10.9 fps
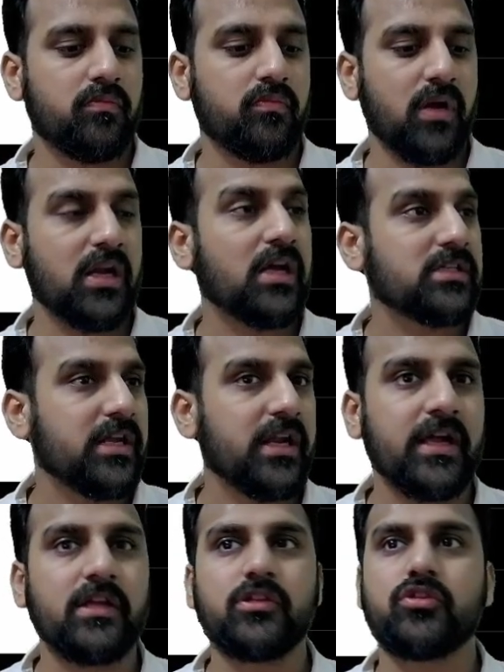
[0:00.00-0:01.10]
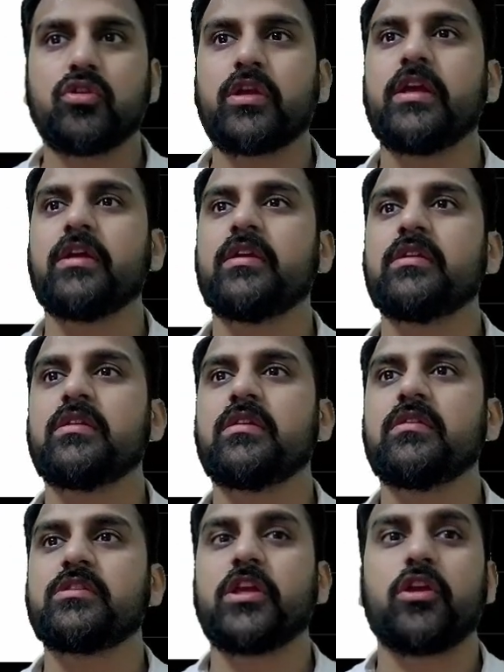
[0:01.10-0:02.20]
अनासर हैं जो कि
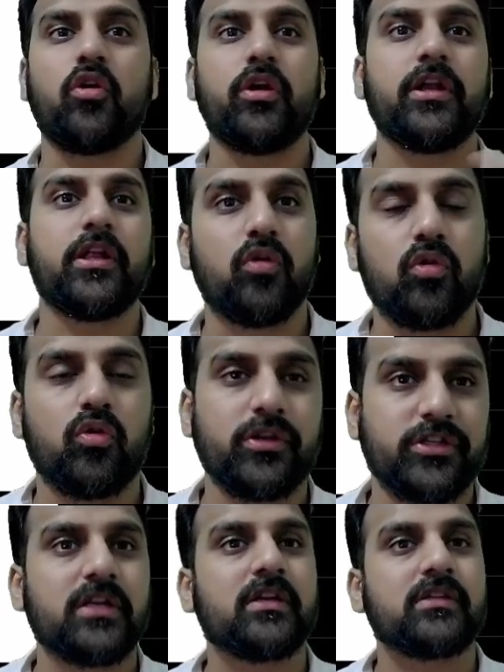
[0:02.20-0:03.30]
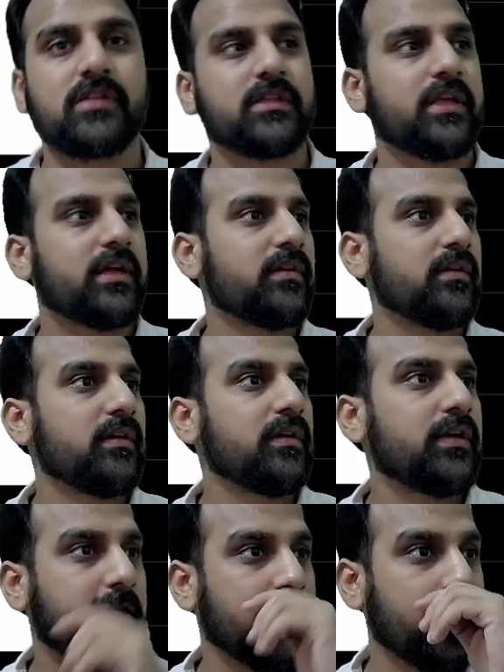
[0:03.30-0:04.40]
सिक्योरिटी को क्वेश्चन कर सकते हैं
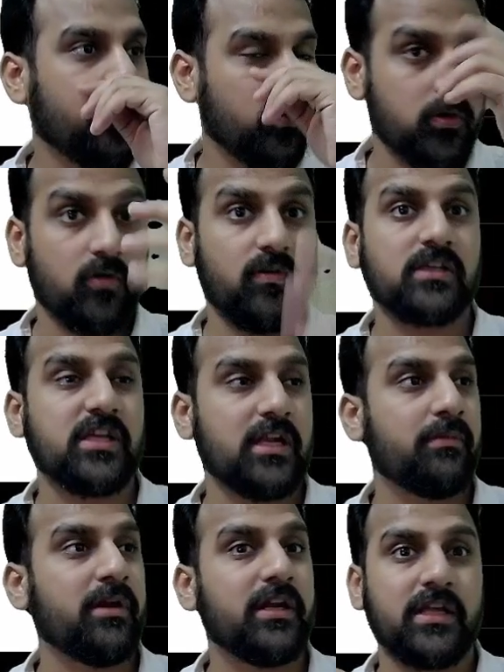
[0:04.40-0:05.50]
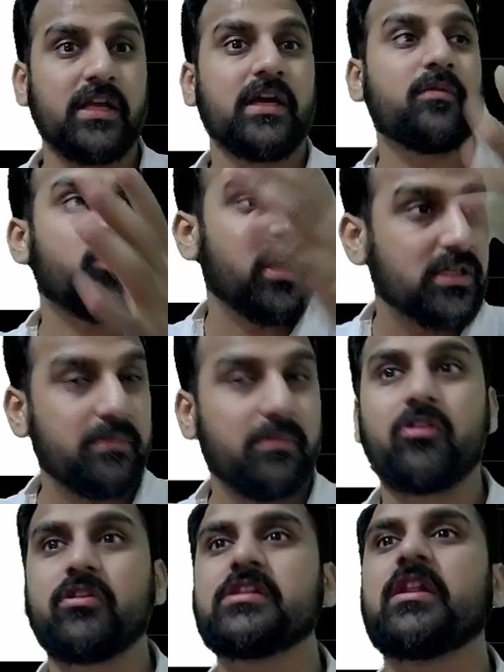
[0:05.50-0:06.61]
ठीक है उनको वहाँ से एलिमिनेट किया या कोई ऐसी
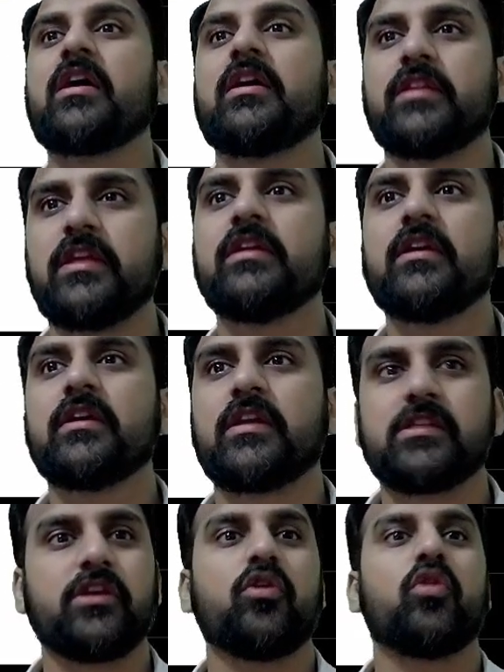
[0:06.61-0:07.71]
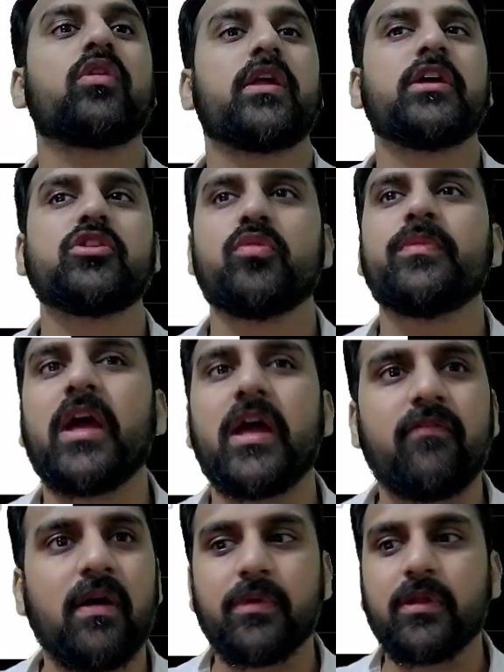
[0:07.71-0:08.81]
बाउंड्रीज लगा दी कि सिक्योर रहे जो भी आए
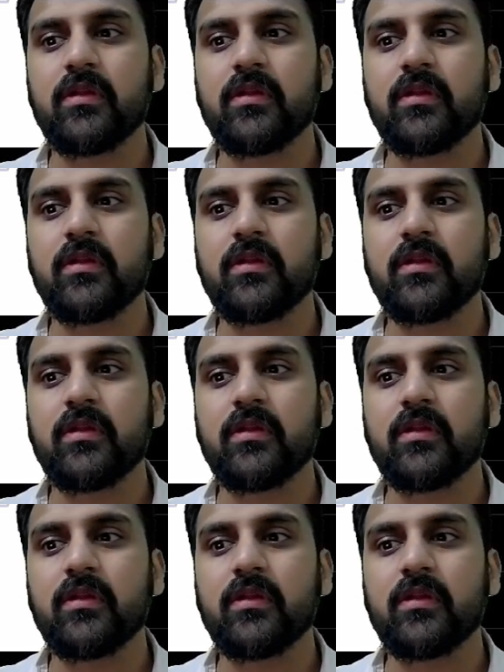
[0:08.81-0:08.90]
वहाँ पर